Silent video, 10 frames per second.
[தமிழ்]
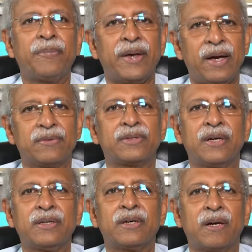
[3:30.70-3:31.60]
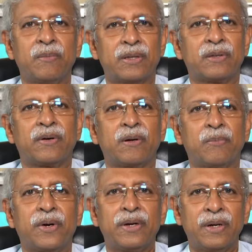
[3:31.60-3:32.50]
தயவு செய்து கண் மருத்துவர்கிட்ட
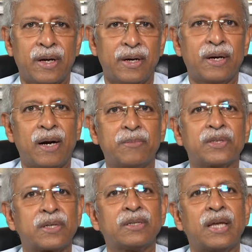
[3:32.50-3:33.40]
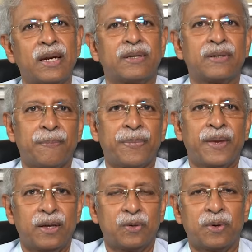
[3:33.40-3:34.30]
போயிட்டு கண்ணை காமிச்சிக்கிறது நல்லது
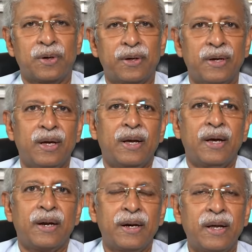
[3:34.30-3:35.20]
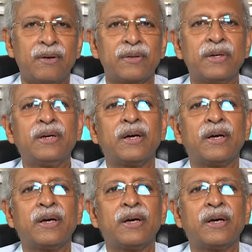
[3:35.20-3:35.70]
அது ஒன்று ரெண்டாவது